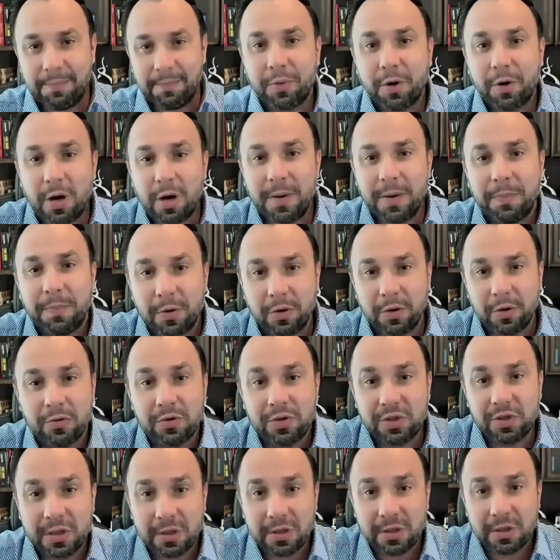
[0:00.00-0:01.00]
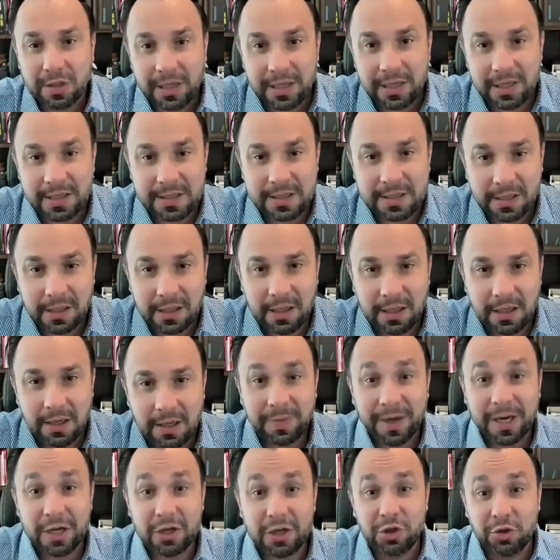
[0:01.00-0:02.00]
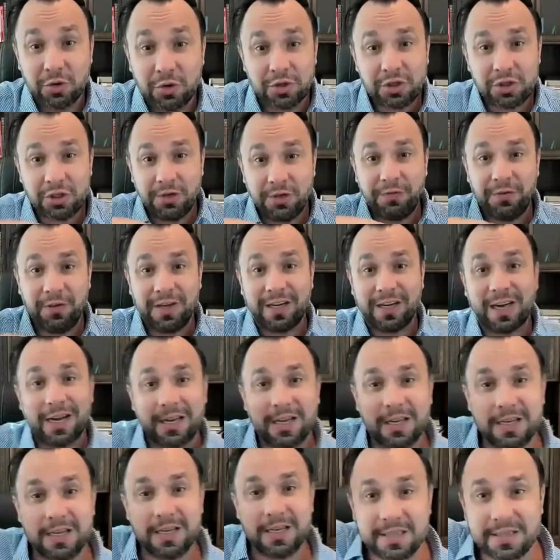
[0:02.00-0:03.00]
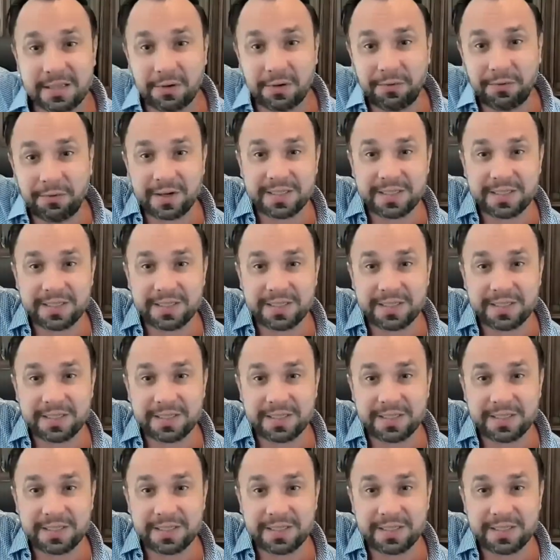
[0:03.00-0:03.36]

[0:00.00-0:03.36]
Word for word: própria produção deles aqui para justificar que eles estão